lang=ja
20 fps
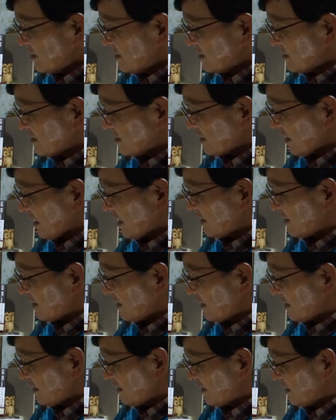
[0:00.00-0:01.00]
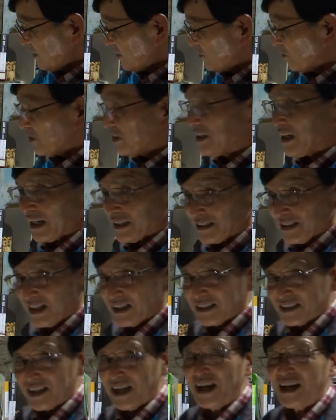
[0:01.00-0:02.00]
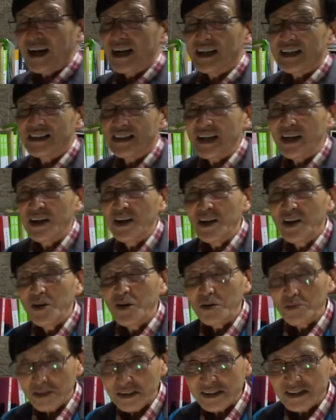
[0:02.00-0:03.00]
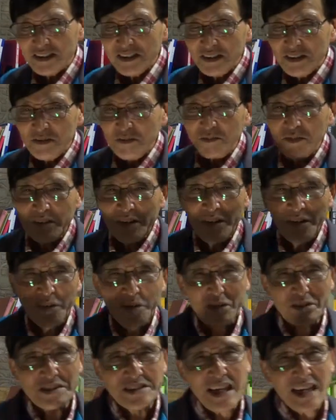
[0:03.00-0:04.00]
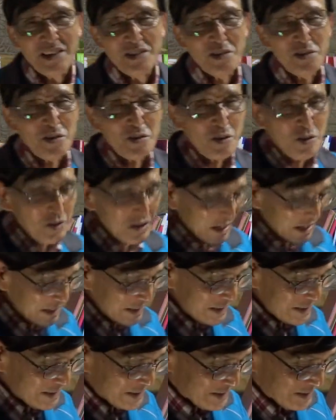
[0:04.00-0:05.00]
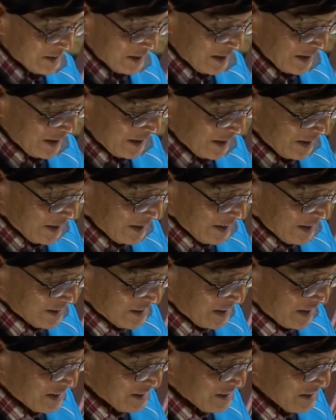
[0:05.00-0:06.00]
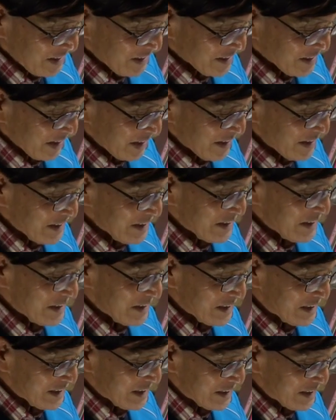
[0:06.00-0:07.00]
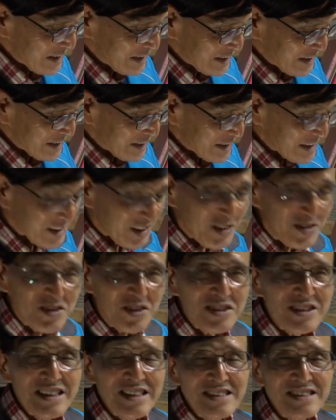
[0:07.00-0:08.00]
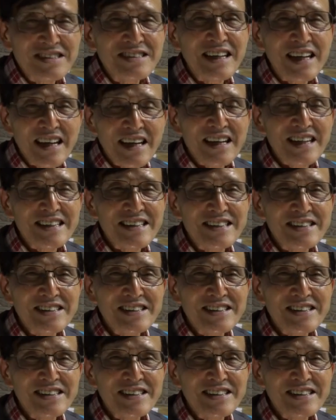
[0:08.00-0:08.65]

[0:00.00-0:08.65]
坂根則明さんが書かれています。この最後のここがいいですね。先生っていい仕事ですね。